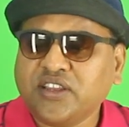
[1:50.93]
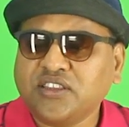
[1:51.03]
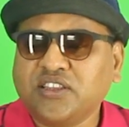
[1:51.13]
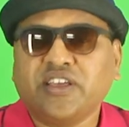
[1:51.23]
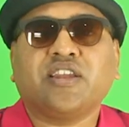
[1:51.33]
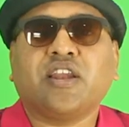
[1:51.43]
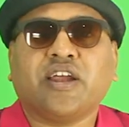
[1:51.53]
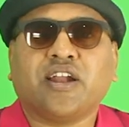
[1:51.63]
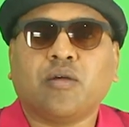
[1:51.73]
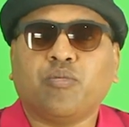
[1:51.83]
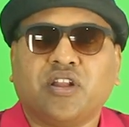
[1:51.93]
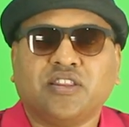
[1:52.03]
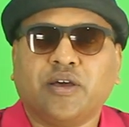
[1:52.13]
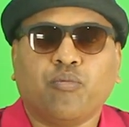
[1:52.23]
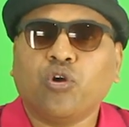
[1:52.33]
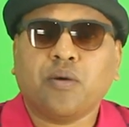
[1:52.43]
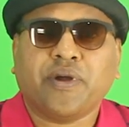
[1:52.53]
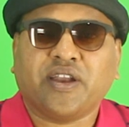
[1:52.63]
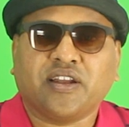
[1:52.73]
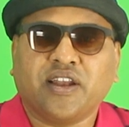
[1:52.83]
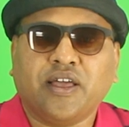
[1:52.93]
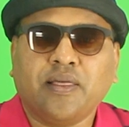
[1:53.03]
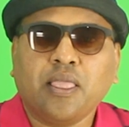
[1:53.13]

இருந்தது என்னென்னு கேட்டால் நம்ம அந்த மோனோபேட் இருக்குல்ல